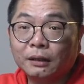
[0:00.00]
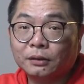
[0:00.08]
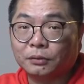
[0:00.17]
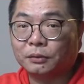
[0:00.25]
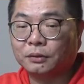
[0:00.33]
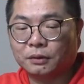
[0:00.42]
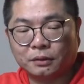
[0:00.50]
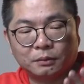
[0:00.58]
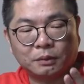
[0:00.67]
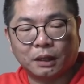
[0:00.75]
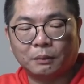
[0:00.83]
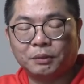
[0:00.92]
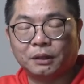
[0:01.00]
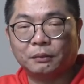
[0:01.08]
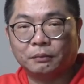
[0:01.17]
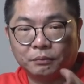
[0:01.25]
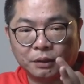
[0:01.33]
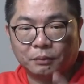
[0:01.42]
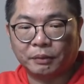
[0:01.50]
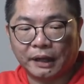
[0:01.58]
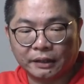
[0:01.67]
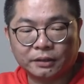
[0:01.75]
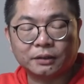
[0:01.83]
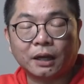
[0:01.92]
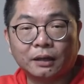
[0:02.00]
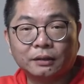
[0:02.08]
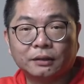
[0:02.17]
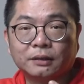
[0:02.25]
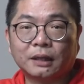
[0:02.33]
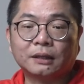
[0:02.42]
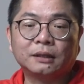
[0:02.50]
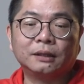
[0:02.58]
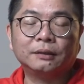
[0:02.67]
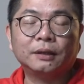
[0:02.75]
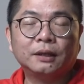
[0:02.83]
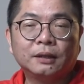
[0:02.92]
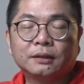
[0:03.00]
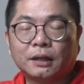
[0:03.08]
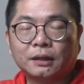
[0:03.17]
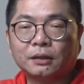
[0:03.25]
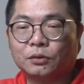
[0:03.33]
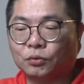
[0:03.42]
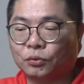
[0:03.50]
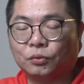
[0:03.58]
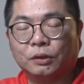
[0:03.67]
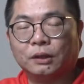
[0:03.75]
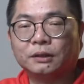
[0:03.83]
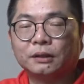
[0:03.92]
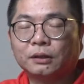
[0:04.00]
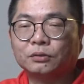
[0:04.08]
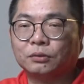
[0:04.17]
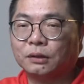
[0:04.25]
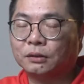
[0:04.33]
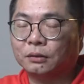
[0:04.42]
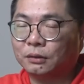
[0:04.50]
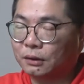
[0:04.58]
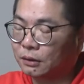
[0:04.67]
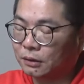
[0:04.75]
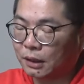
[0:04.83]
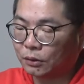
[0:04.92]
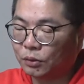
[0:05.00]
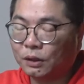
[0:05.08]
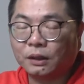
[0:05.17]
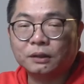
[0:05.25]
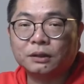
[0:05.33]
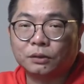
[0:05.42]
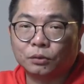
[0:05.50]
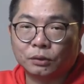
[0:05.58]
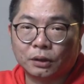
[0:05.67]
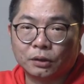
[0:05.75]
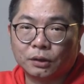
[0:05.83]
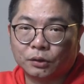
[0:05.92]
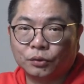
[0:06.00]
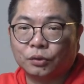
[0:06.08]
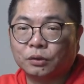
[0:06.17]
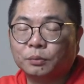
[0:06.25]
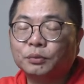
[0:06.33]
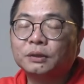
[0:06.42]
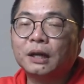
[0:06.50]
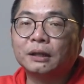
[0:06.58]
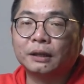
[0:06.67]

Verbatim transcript: 就。产品、品牌、市场这三个三个组合交叉组合的时候，它对于冷启动的这个需求是不一样